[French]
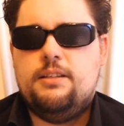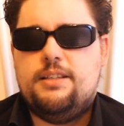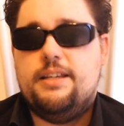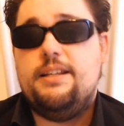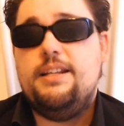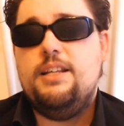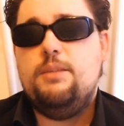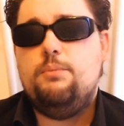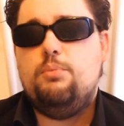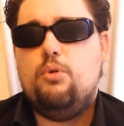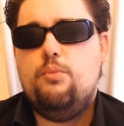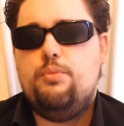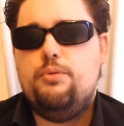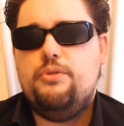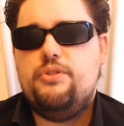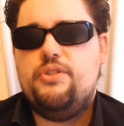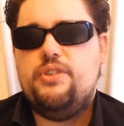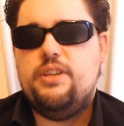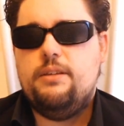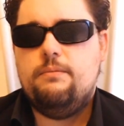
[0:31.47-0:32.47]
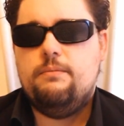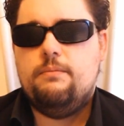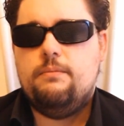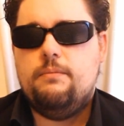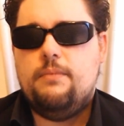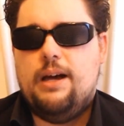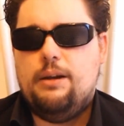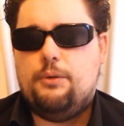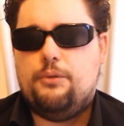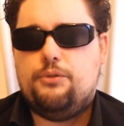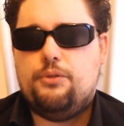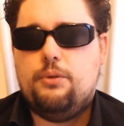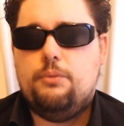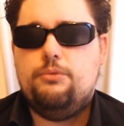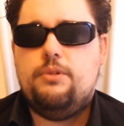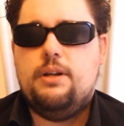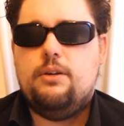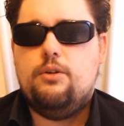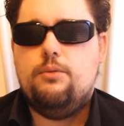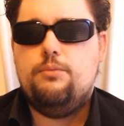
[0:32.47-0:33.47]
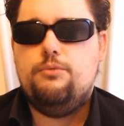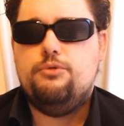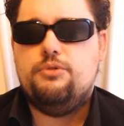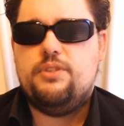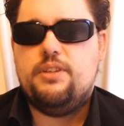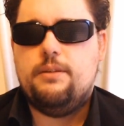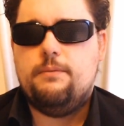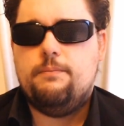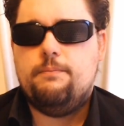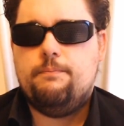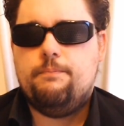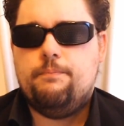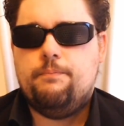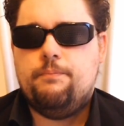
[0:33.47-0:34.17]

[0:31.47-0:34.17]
qui allaient être proposés à l'ensemble de la communauté.